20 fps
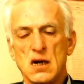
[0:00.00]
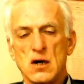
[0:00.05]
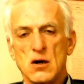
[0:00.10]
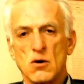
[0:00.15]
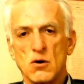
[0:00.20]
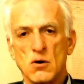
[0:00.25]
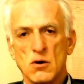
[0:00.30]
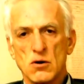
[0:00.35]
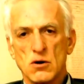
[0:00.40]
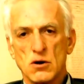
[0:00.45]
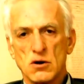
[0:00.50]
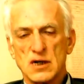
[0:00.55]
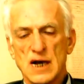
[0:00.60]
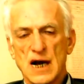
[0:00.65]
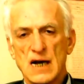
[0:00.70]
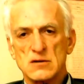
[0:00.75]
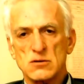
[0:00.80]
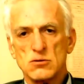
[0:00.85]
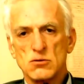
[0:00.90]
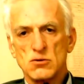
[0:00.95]

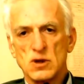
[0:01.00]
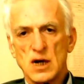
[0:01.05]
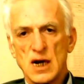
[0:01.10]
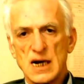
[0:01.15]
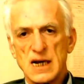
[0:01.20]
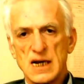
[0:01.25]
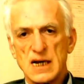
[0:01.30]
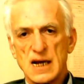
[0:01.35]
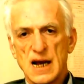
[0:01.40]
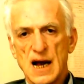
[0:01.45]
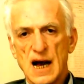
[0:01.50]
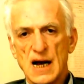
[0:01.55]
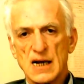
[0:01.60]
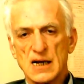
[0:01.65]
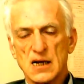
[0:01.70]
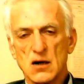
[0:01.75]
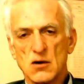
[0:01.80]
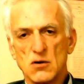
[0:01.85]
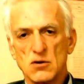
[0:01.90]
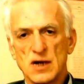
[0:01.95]
concordando una linea
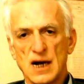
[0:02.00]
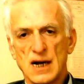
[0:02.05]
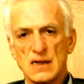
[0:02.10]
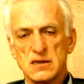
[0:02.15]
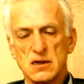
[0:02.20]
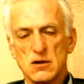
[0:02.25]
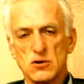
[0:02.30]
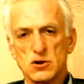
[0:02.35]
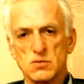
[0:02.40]
anche con altri